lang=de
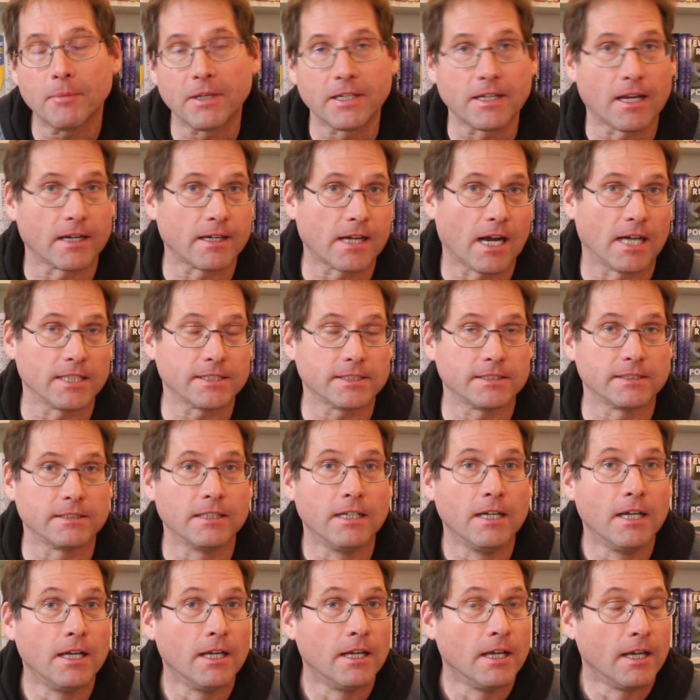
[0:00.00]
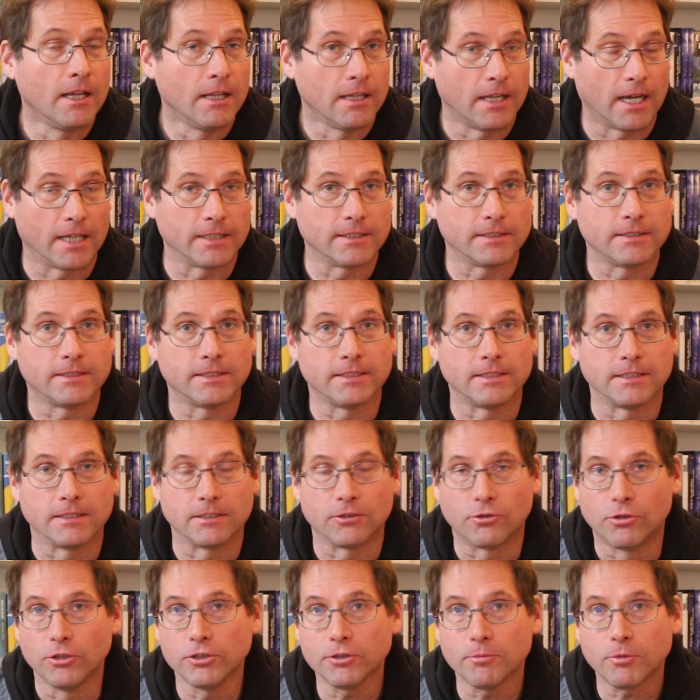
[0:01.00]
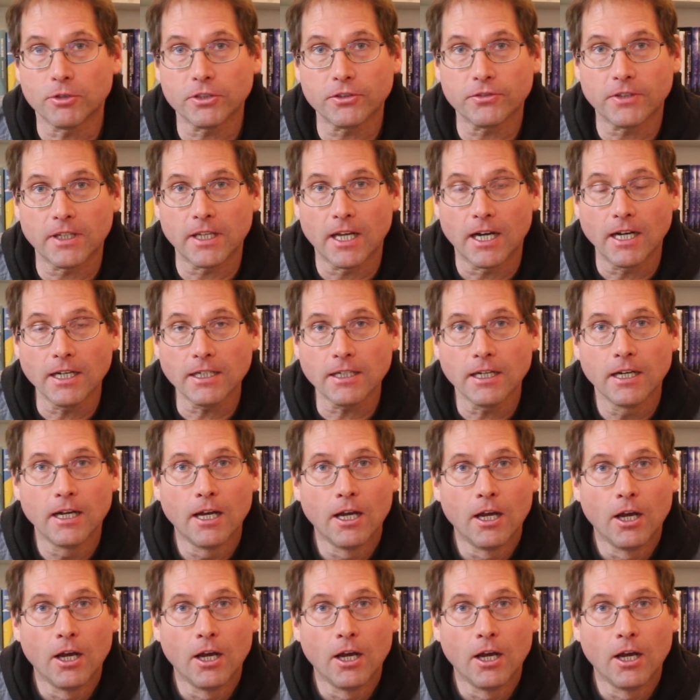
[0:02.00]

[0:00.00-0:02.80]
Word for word: Mit Jan Carsten leitet sie den Kultebooks Verlag.